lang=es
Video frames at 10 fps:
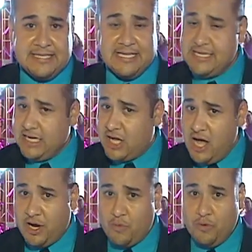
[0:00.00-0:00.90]
Desde el
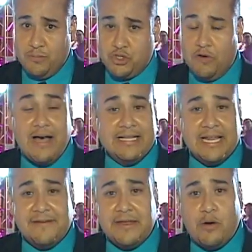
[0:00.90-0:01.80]
Conga Room,
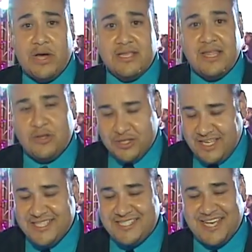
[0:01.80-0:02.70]
Giovanni Rivera Huerta,
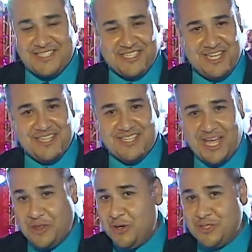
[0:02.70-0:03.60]
Noticias
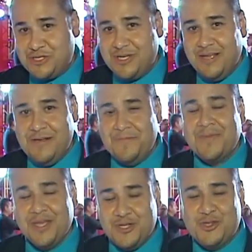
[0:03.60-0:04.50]
62,
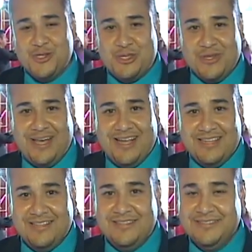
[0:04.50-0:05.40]
tu ciudad,
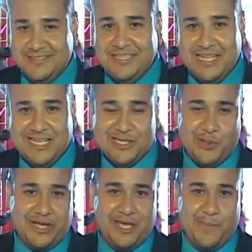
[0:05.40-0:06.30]

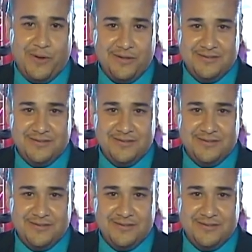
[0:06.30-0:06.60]
tu equipo.